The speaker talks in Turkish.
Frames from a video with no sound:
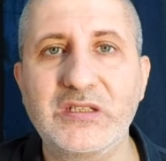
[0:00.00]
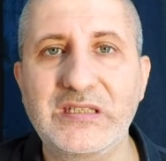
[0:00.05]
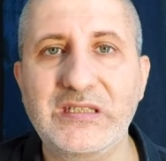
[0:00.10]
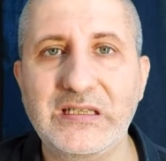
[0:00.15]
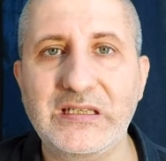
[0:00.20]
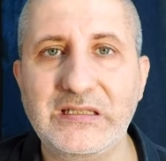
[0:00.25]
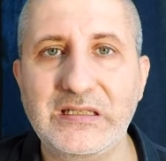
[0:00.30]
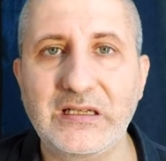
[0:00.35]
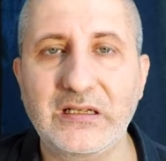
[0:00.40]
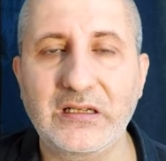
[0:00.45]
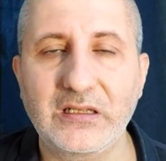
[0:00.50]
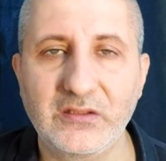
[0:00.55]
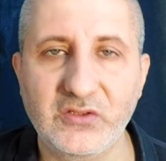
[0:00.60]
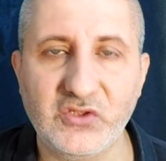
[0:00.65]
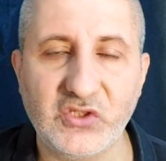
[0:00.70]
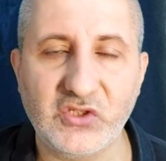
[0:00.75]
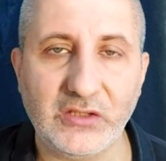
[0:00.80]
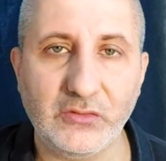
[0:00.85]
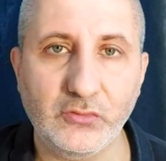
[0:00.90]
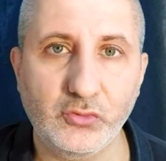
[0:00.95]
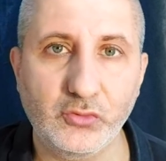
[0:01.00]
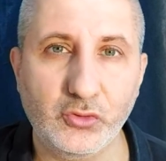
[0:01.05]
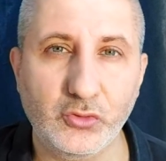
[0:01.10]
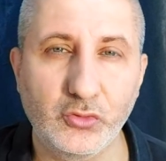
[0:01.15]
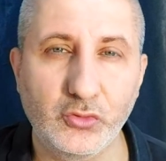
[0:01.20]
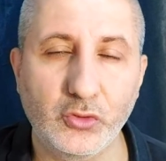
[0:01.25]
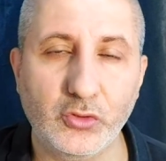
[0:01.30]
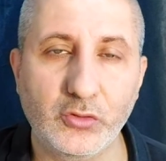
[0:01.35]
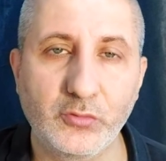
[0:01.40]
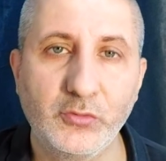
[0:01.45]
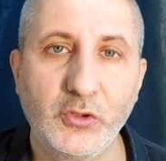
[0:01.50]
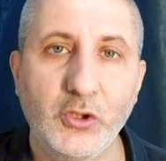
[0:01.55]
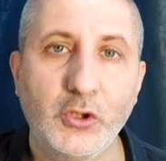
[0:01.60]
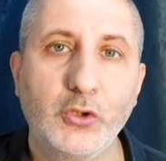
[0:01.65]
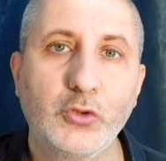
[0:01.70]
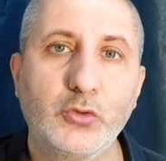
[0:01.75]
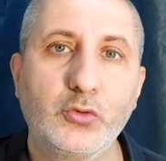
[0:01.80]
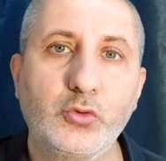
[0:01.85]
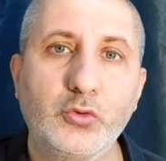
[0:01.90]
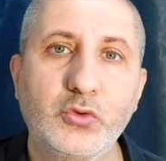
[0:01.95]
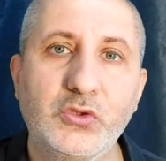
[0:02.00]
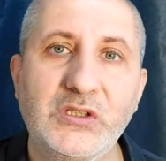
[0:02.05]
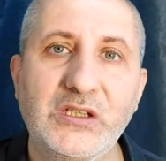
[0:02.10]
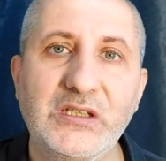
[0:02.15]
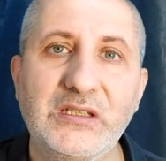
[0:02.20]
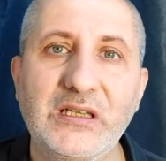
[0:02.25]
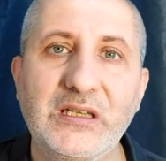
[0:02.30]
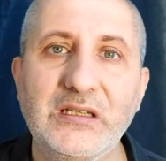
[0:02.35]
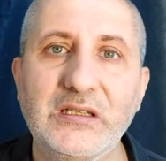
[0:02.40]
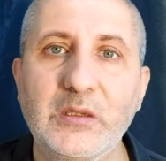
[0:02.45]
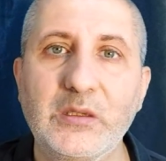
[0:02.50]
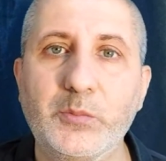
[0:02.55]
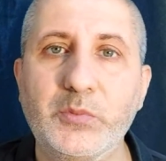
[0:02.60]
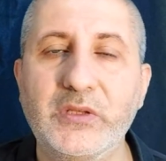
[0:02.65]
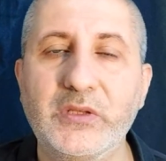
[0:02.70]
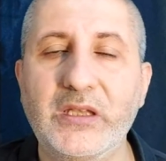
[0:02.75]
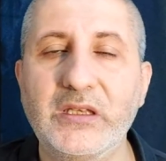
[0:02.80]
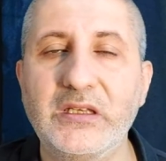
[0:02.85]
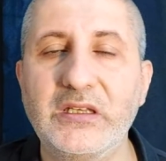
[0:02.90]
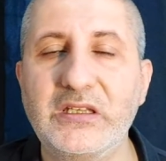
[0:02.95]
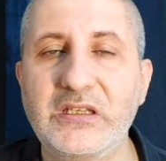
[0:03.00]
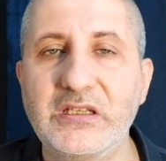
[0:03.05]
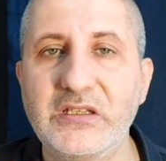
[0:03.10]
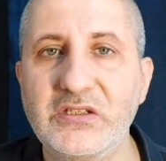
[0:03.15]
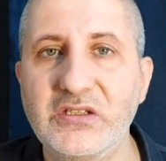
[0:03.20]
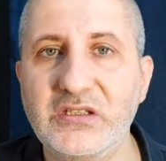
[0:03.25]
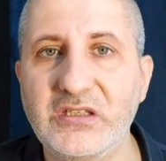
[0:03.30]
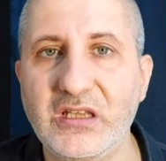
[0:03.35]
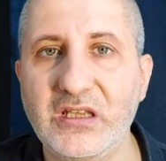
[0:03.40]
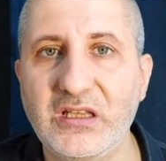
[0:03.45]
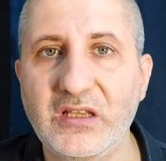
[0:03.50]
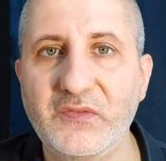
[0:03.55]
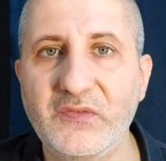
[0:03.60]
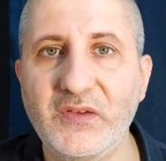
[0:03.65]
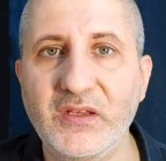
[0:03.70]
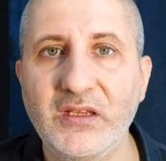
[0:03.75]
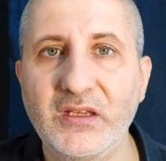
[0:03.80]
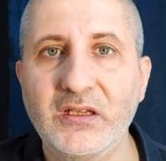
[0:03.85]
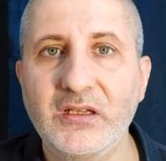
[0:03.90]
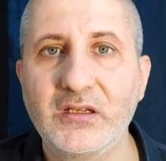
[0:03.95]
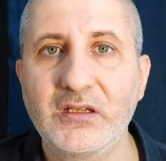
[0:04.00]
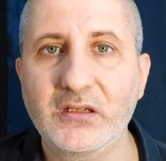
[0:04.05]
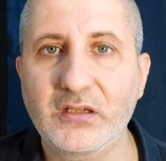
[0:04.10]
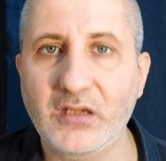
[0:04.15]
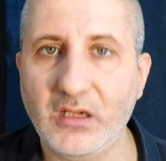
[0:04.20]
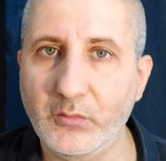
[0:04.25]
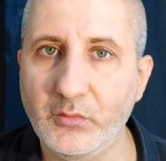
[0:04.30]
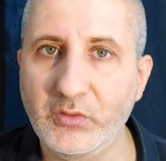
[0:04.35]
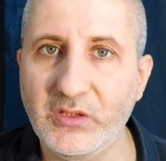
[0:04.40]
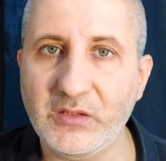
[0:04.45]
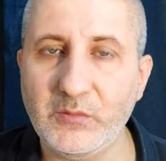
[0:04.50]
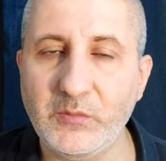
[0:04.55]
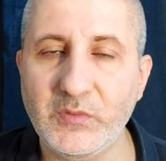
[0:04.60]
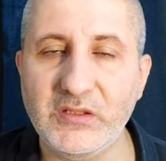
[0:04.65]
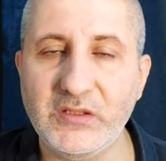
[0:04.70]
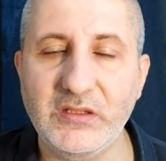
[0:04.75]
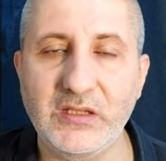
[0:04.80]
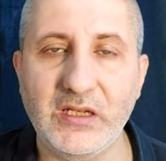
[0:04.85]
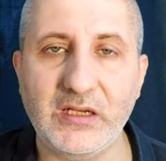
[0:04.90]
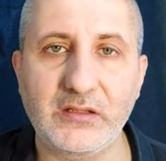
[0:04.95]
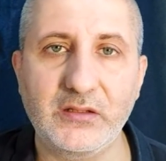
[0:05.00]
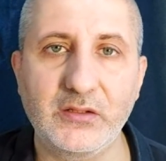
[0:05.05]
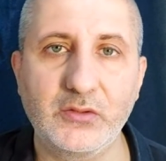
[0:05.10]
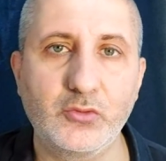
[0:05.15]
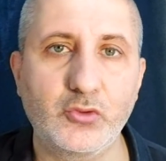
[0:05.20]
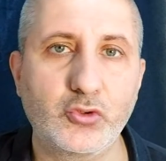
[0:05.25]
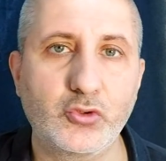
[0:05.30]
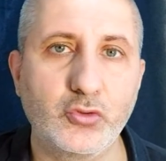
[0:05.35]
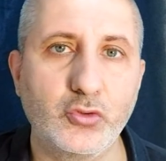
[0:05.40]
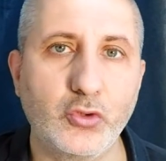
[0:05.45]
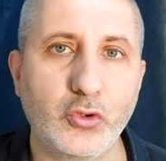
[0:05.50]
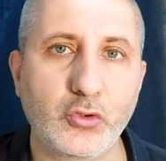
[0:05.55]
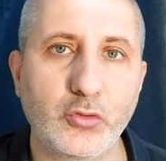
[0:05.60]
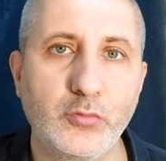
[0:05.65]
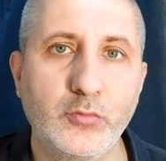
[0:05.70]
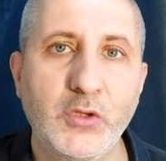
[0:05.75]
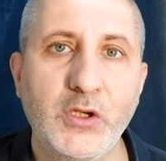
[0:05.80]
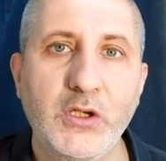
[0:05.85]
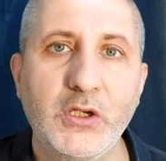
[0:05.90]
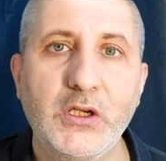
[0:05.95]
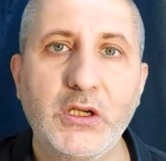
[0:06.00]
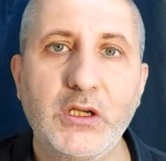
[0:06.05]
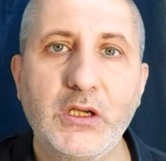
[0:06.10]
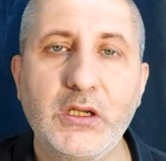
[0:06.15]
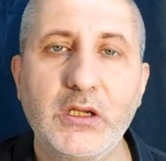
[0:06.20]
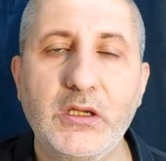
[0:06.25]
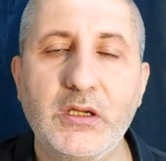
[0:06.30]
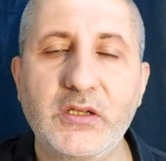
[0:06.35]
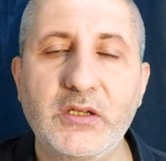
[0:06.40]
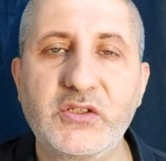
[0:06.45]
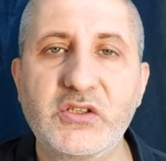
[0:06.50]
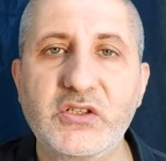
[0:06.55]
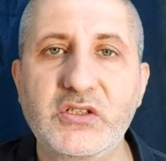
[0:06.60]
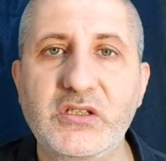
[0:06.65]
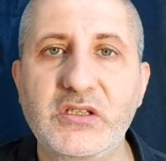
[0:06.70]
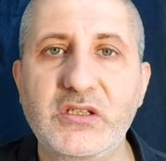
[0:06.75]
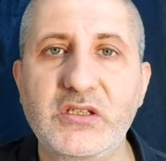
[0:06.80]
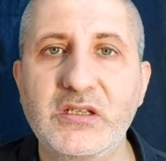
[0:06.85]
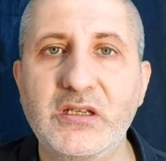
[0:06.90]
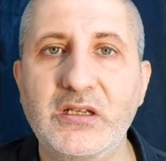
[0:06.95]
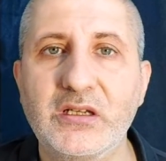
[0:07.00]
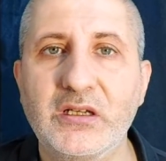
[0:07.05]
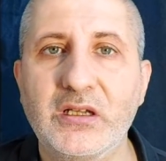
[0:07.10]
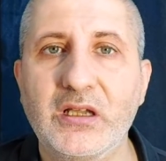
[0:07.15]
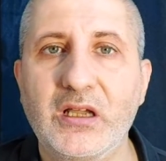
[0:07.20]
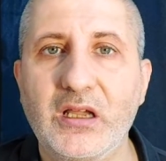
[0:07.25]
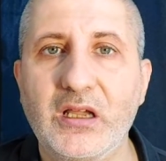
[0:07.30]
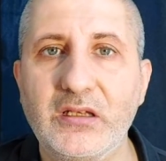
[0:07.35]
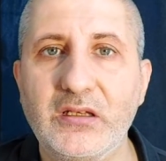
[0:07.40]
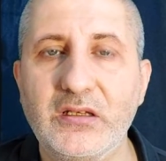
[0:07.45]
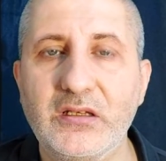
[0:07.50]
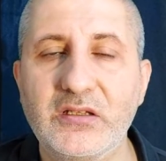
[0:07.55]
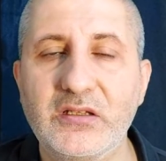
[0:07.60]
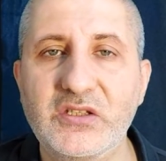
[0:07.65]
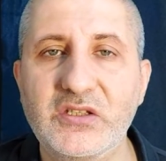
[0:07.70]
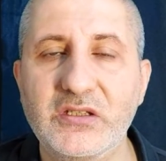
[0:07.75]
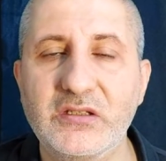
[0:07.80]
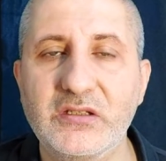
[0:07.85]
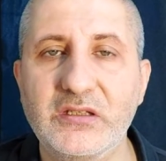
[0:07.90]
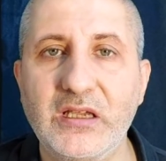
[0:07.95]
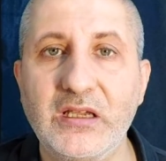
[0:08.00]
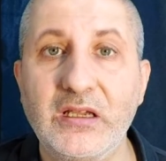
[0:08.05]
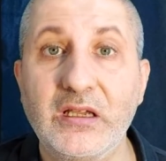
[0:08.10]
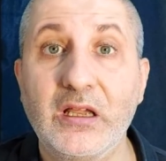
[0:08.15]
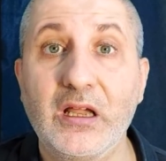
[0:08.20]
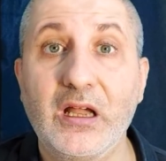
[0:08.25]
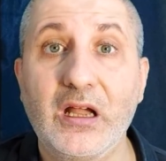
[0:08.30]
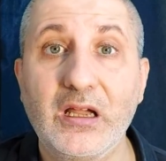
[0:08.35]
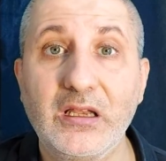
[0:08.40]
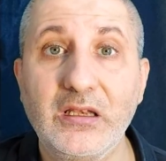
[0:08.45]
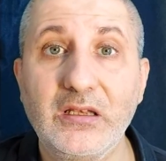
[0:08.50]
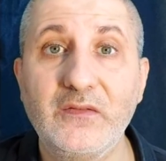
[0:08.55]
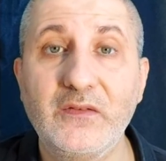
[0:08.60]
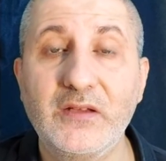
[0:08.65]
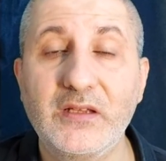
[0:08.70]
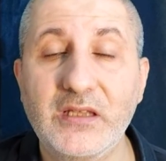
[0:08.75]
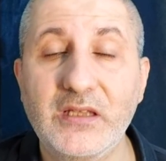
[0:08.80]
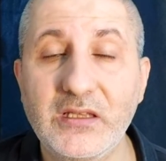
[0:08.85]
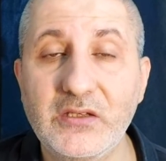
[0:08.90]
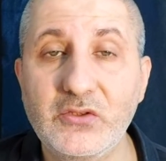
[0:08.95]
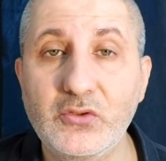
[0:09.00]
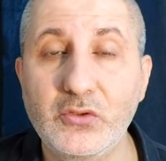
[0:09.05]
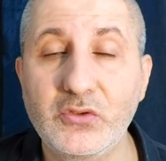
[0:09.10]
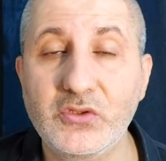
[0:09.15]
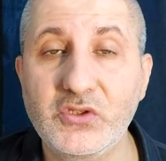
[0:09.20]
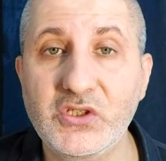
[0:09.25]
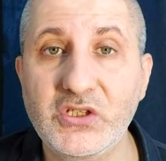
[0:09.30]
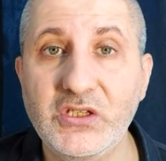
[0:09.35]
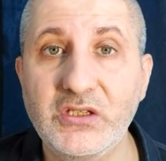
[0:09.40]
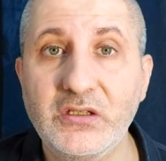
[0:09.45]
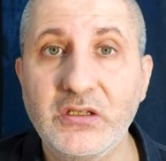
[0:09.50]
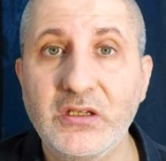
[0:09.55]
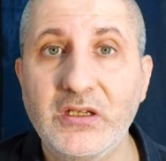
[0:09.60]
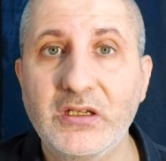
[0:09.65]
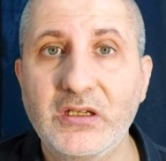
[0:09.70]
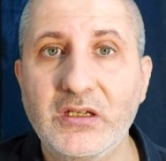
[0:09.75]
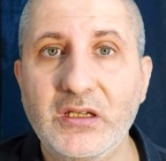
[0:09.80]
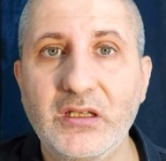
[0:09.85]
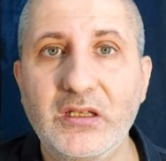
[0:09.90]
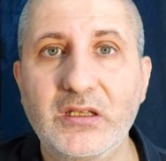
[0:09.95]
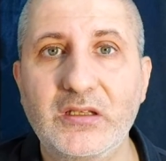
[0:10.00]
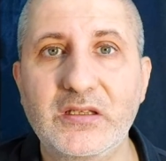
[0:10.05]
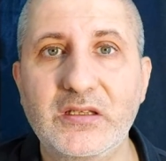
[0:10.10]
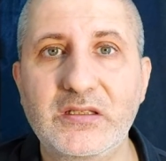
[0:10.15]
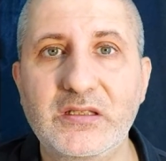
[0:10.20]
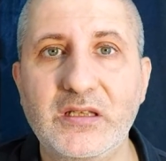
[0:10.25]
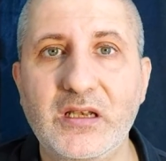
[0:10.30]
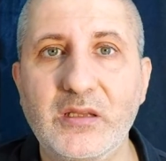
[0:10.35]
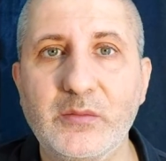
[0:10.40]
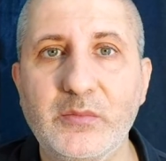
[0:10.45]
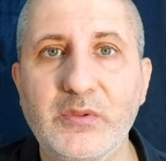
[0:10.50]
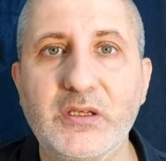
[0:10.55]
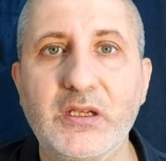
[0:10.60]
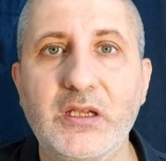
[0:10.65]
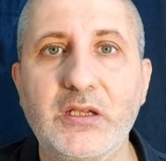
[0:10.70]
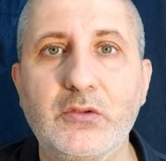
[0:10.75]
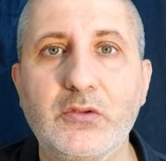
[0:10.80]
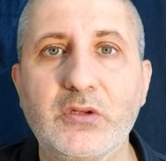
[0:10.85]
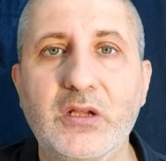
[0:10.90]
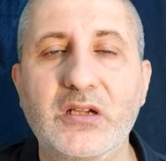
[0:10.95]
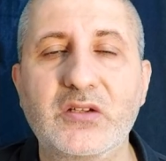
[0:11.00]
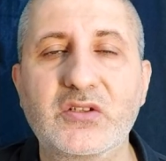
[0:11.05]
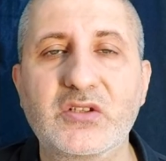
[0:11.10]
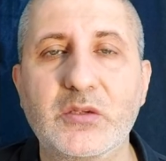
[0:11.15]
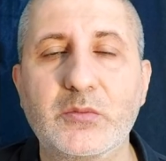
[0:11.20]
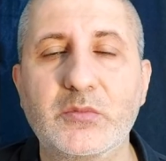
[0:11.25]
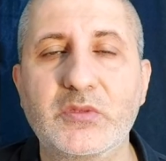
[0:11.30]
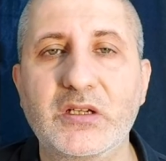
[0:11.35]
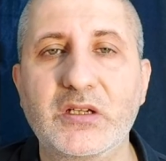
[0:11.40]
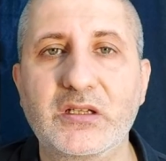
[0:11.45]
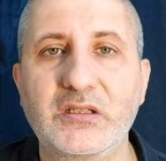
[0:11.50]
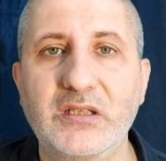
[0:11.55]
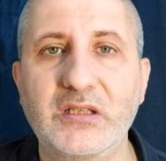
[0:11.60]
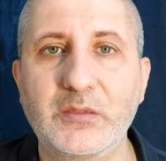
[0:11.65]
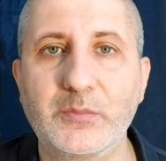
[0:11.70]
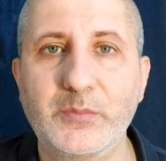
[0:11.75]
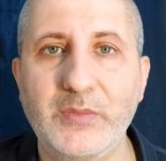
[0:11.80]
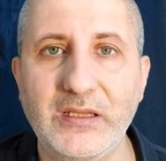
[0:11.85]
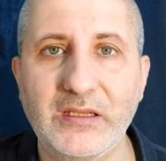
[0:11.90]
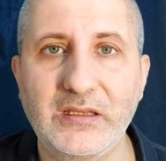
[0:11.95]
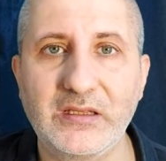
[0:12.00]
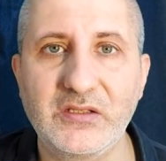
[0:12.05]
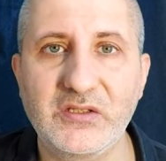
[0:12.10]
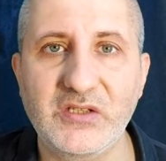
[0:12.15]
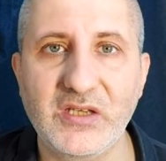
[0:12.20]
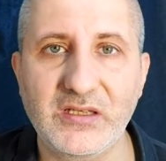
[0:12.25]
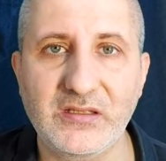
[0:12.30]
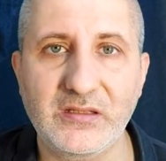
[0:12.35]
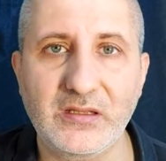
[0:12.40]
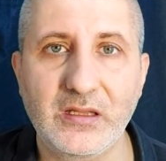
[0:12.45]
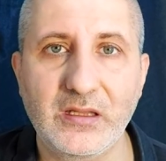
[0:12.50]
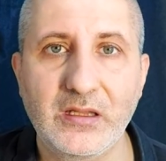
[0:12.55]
seksen kalacağını düşünüyorum. Türkiye'den yapılan ikinci teklifi kabul etmediler diye düşünüyorum. E, açıkçası Halil için de, Halil ve Getson için Galatasaray 1 Eylül akşamına kadar bekleyeceğiz.